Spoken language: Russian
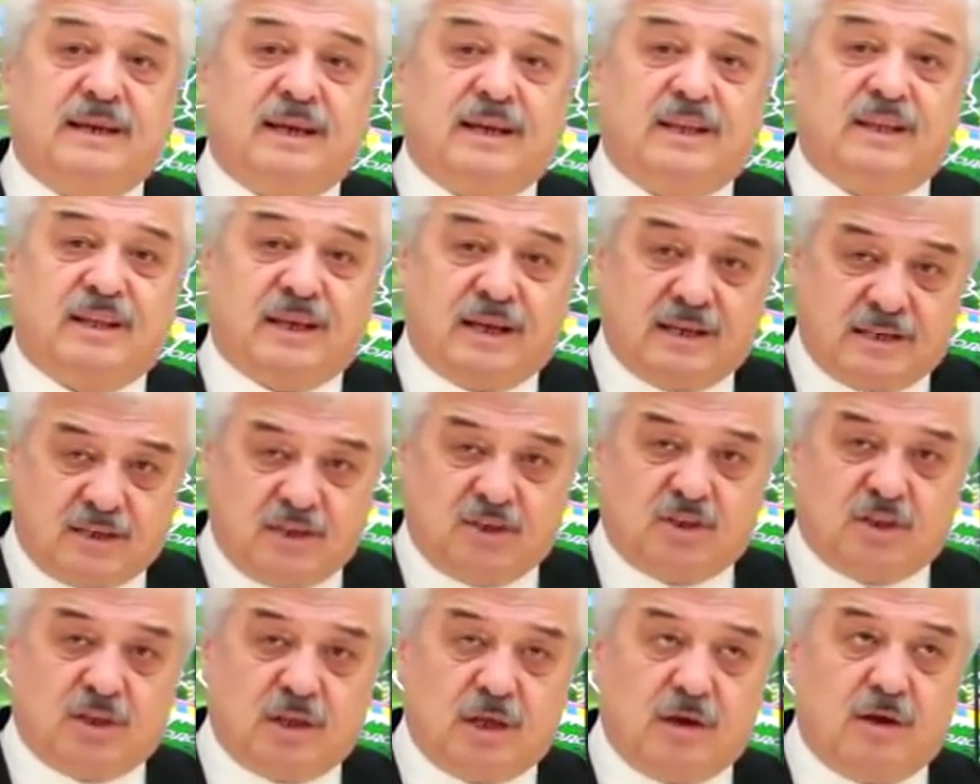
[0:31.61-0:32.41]
э,
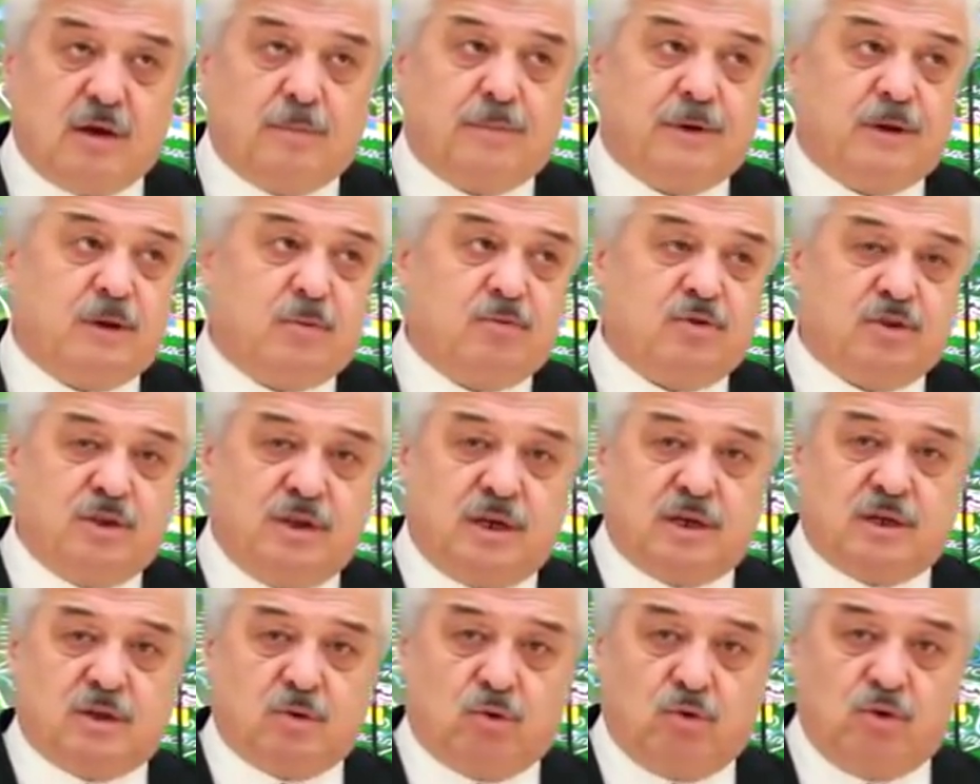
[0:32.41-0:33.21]
человек, потому что
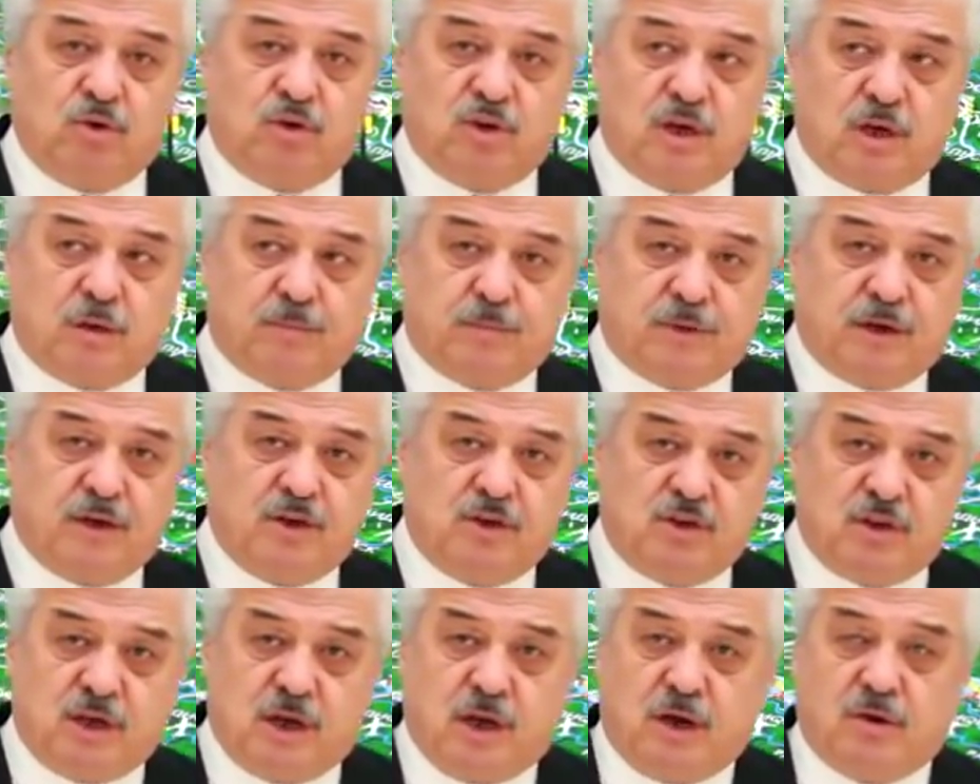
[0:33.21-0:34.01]
некоторые уезжают,
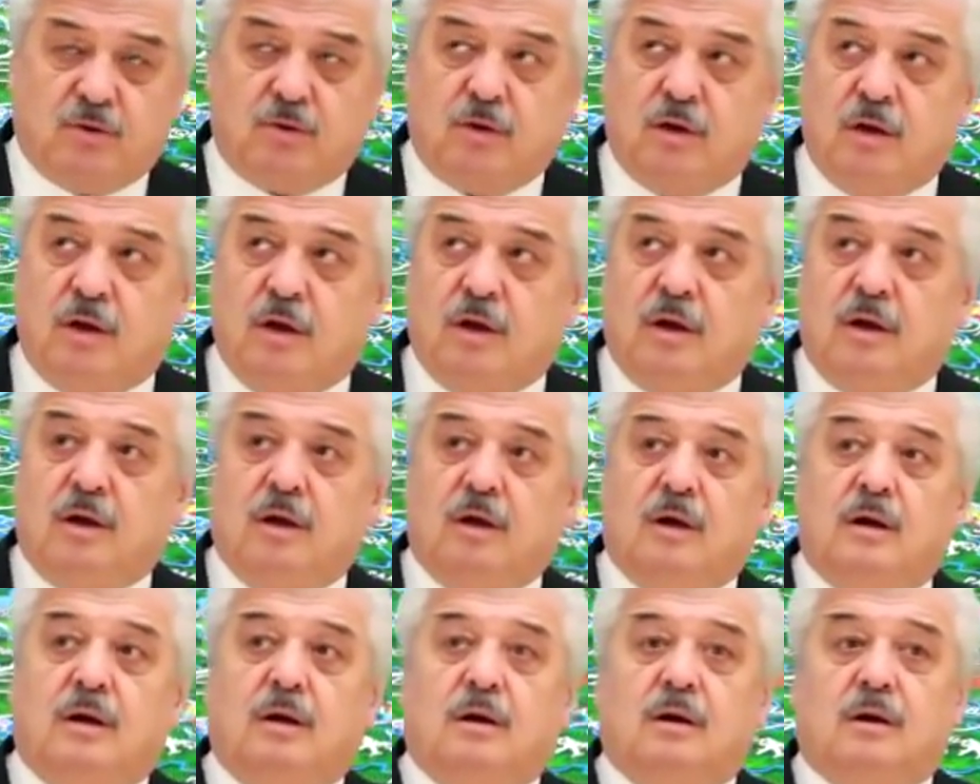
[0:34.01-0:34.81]
приезжают.
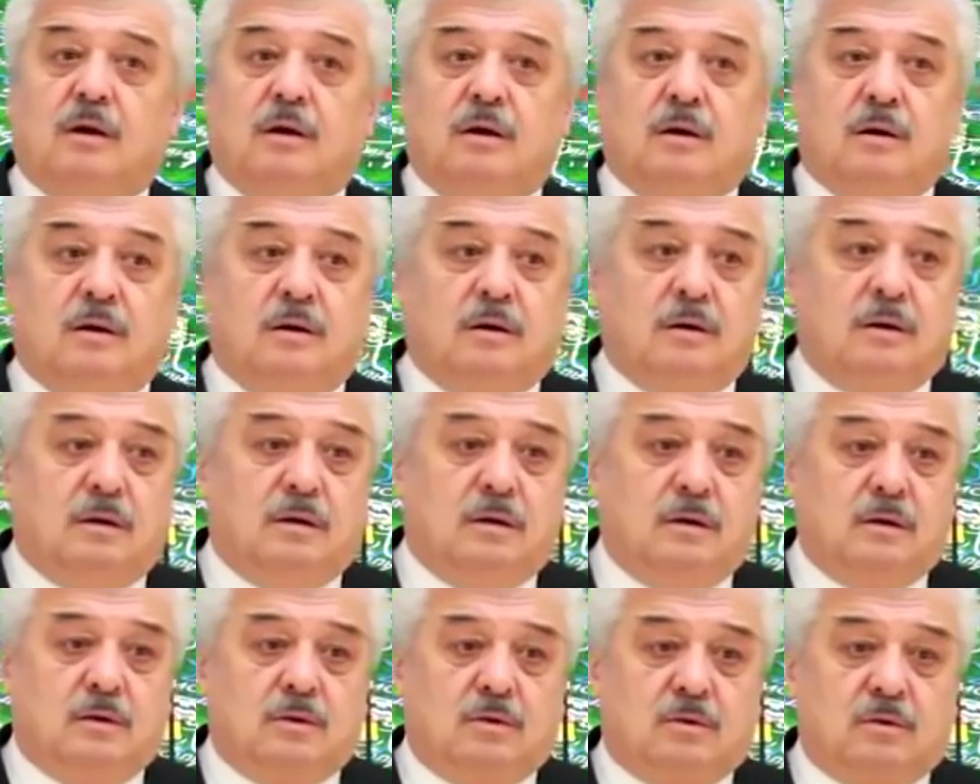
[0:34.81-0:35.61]

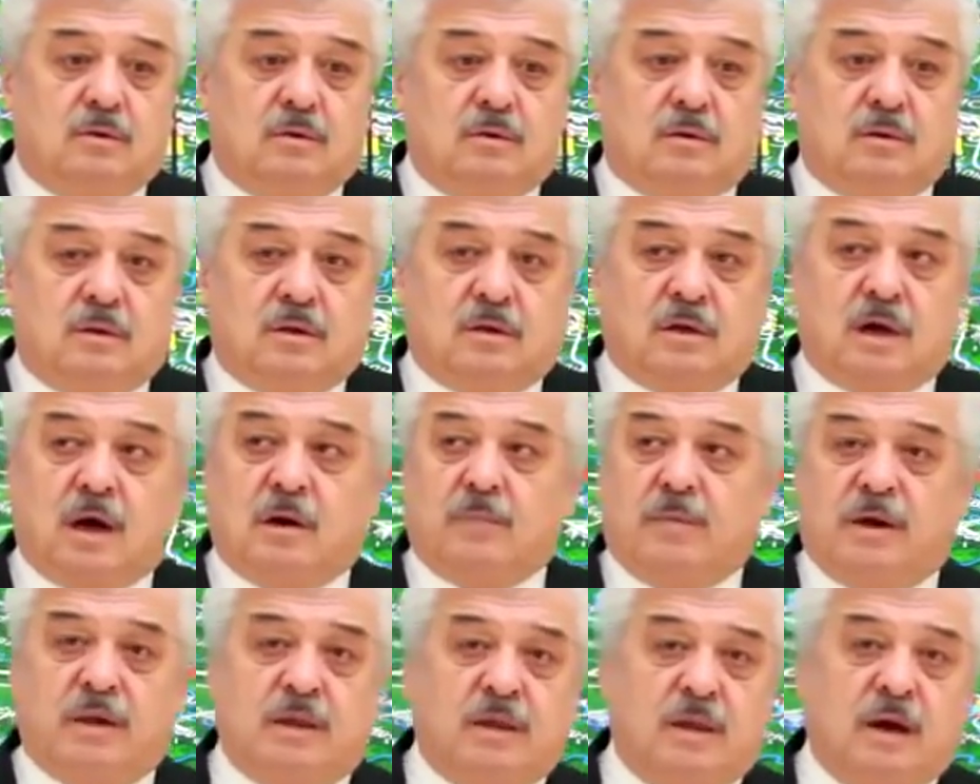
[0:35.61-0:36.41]

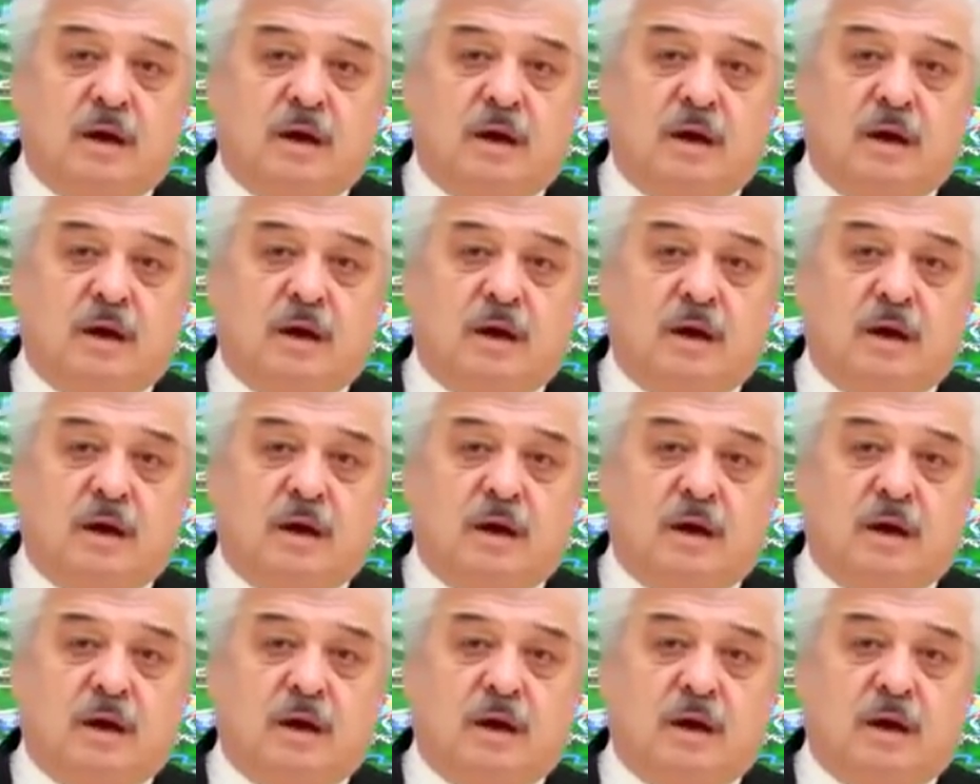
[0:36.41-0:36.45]
Как бы они